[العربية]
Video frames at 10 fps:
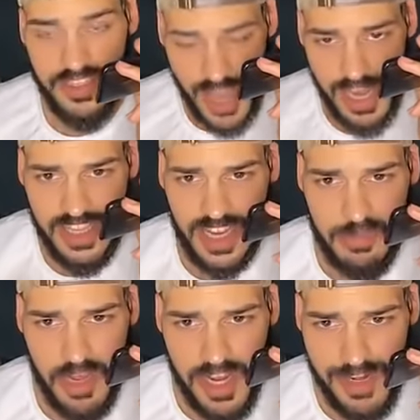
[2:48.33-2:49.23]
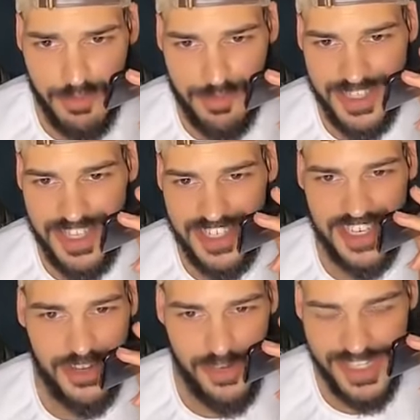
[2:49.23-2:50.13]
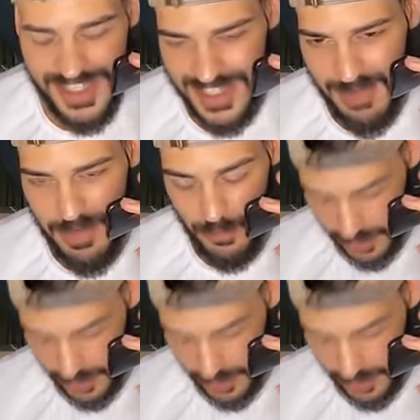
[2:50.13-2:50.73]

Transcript: انت حاليا راك معنا على المباشر جانا واحد الاتصال من عند